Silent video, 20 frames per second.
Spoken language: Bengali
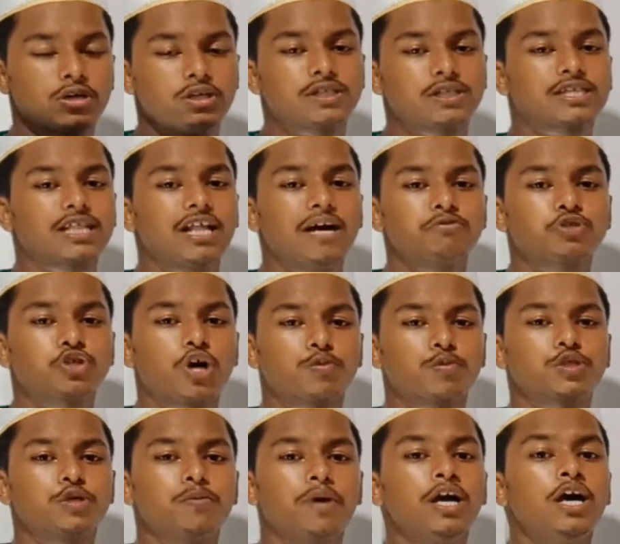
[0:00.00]
ইসলাম
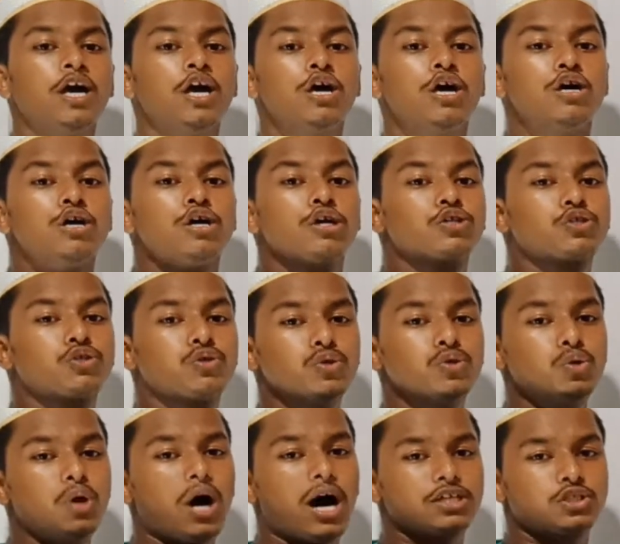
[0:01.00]
সবসময় সু
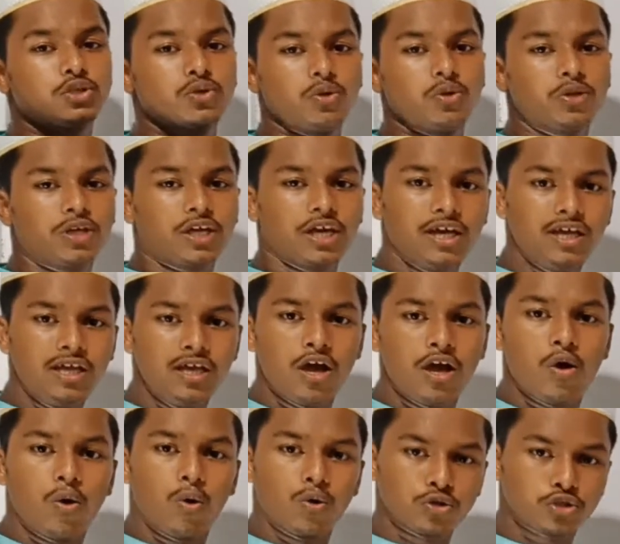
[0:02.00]
আচরণকে
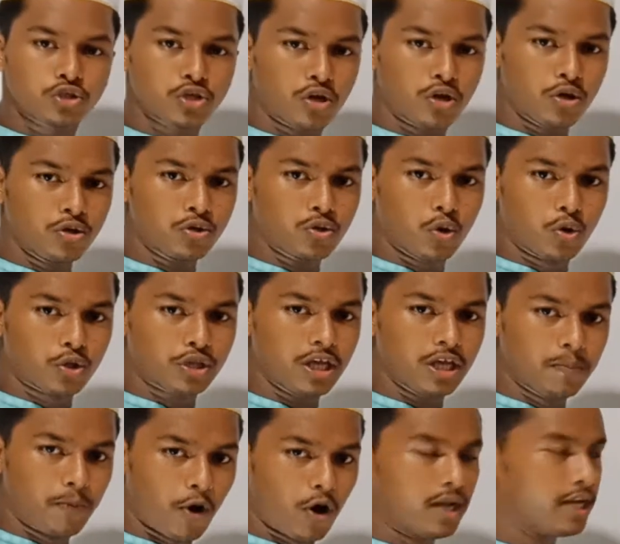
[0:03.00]
অনুসরণ করতে
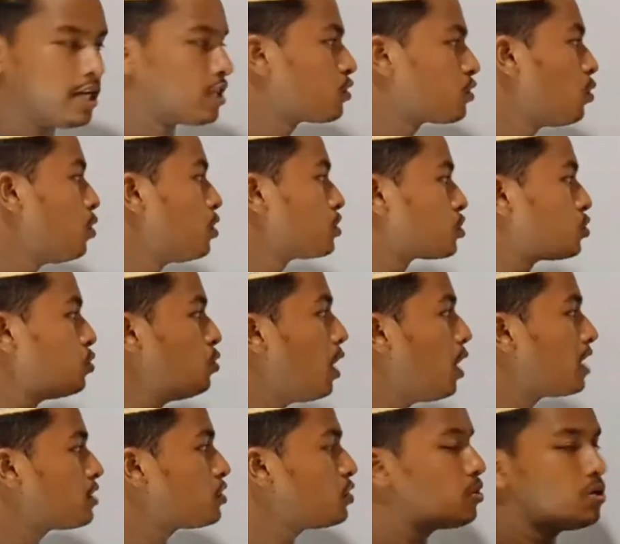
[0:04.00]
বলে তো সু
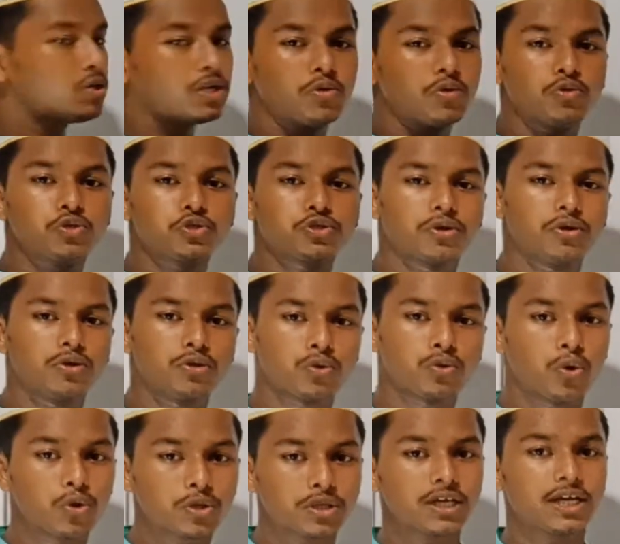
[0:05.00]
আচরণকে অনুসরণ
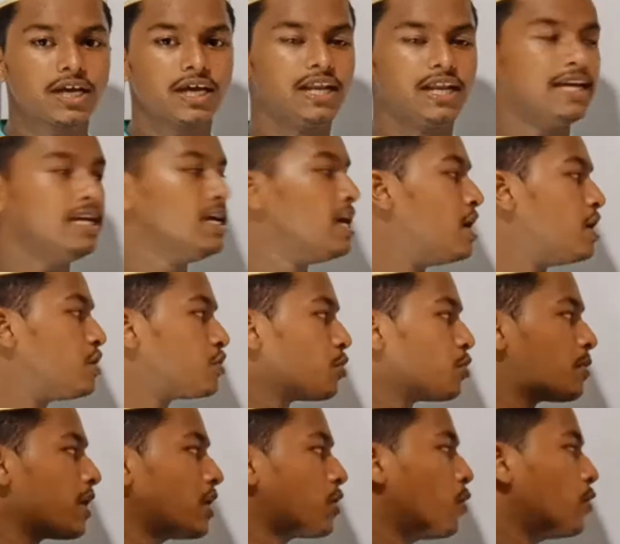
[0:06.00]
করতে গেলেই
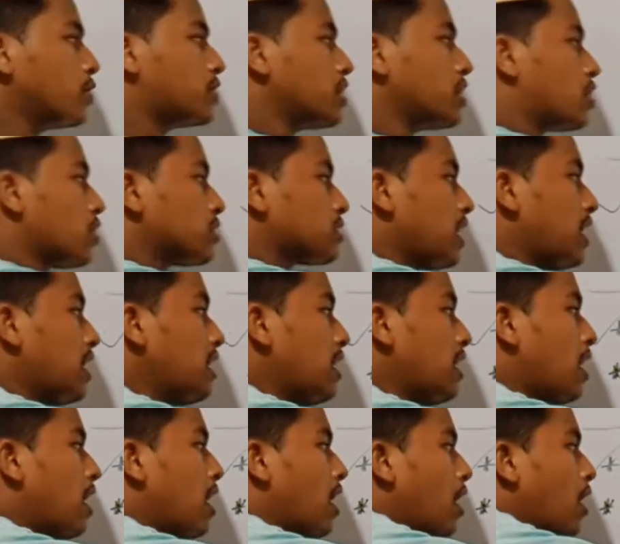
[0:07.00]
তোমরা নৈতিকতার
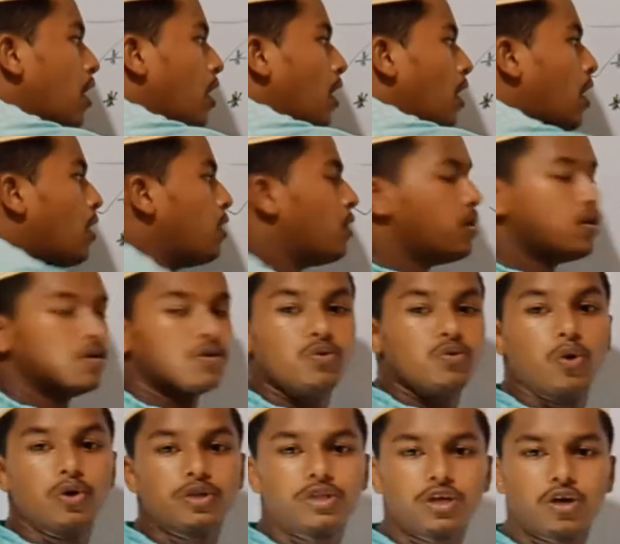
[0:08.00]

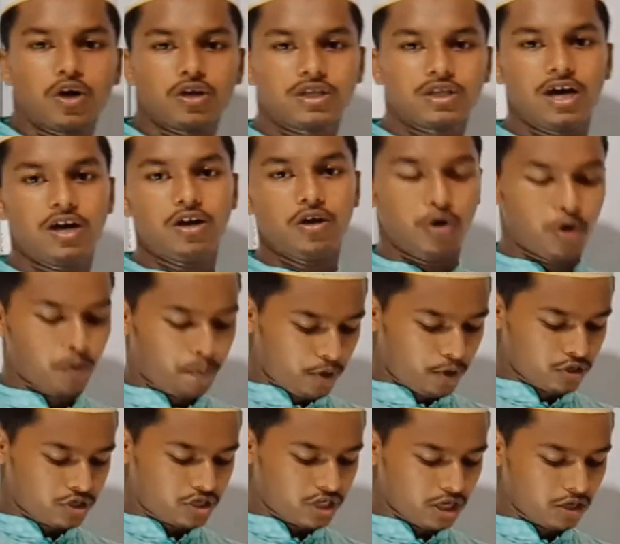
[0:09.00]
নৈতিকতার
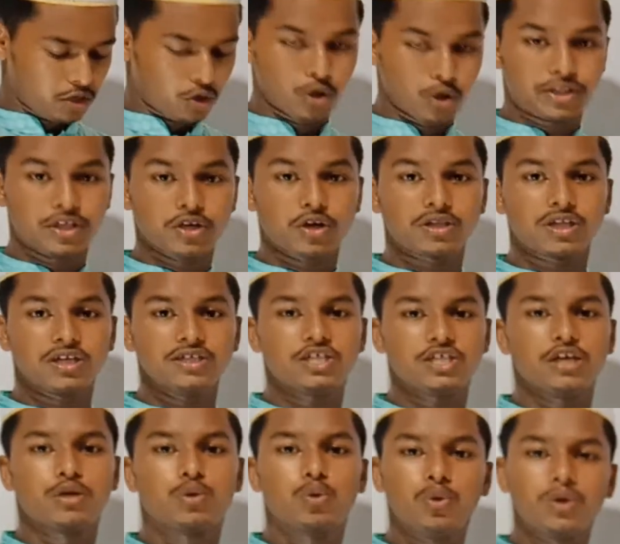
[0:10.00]
ওপর যে নৈতিকতার
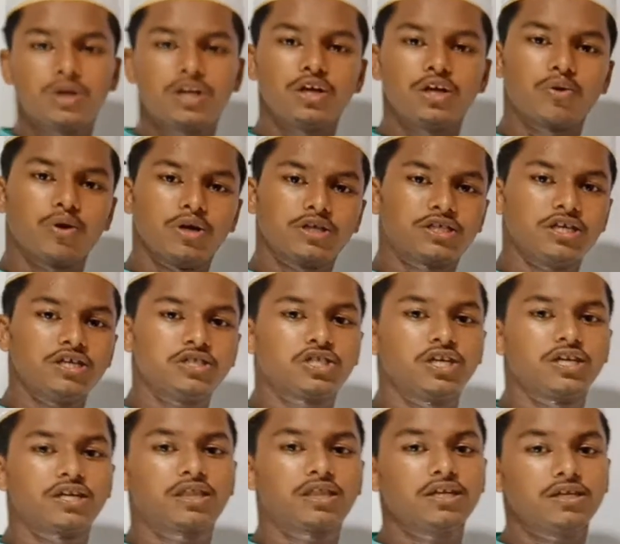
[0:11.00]
যেই গুণটি রয়েছে
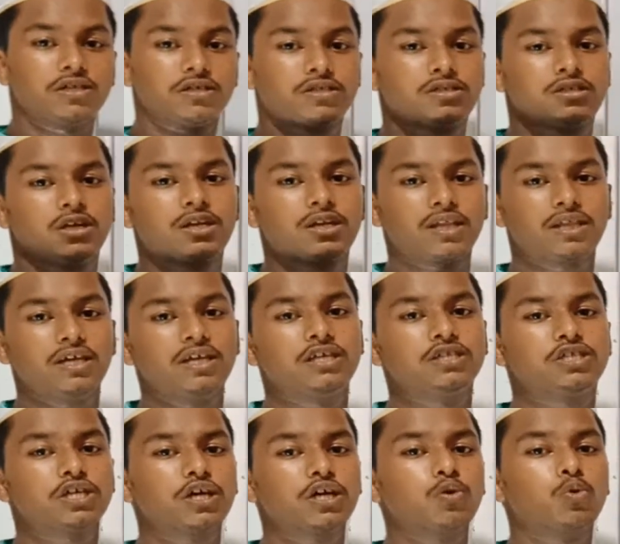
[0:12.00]
সেটাতে
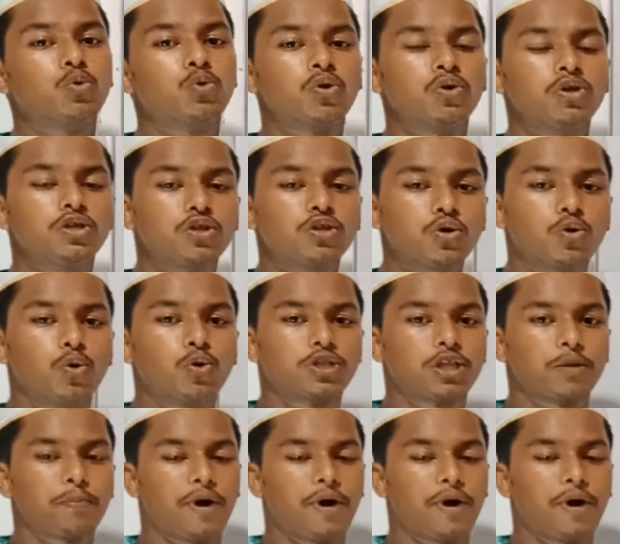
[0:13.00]
নিজেকে গুণান্বিত করতে